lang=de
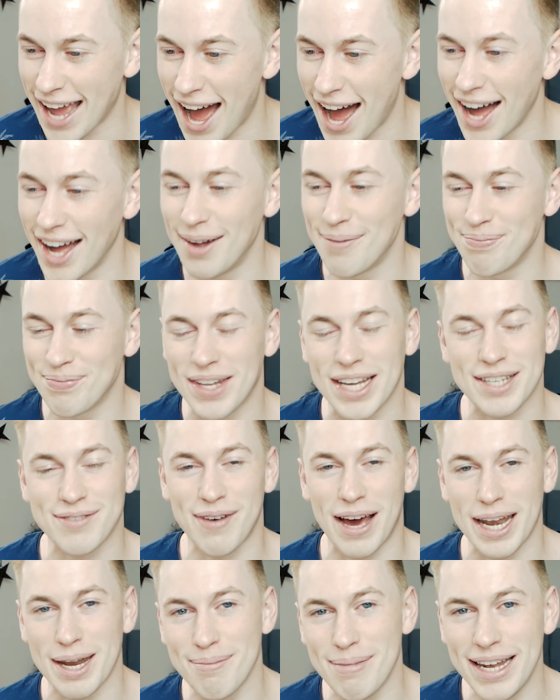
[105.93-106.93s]
ja, das
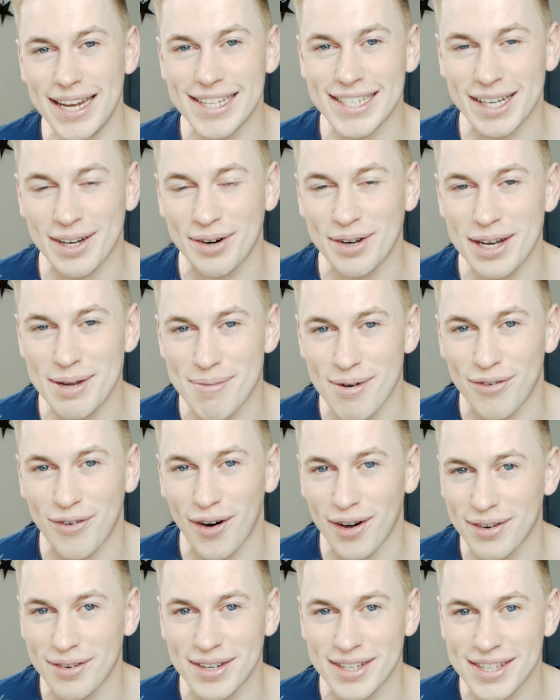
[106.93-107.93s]
war eine Millisekunde,
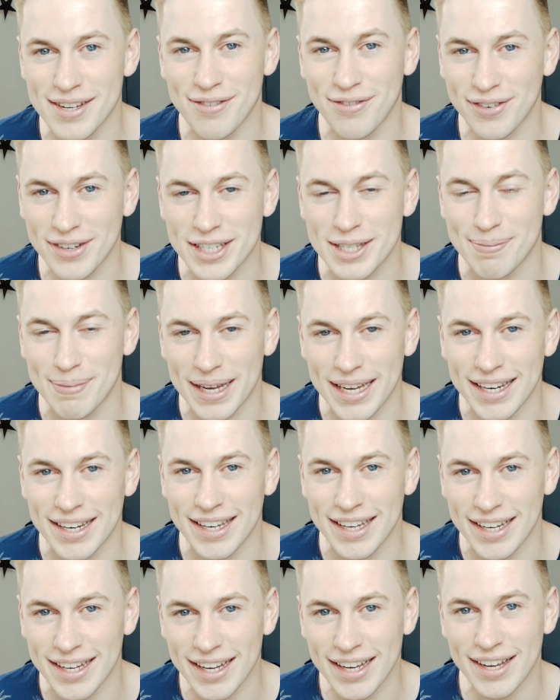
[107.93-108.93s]
bevor du diese Frisbee in
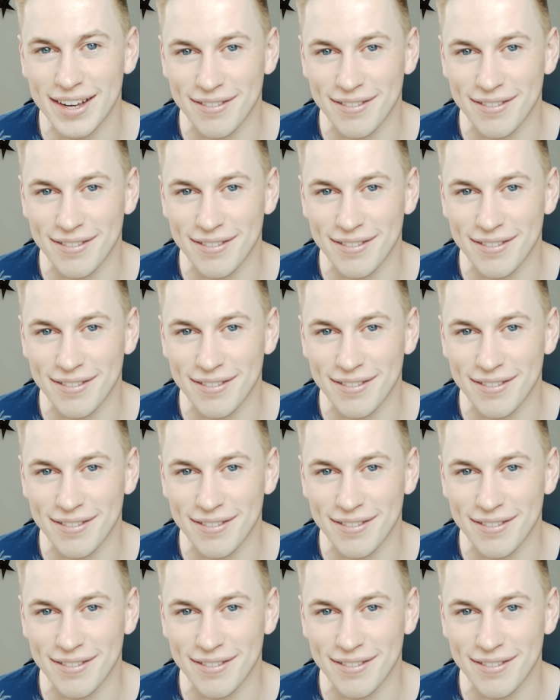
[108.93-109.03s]
die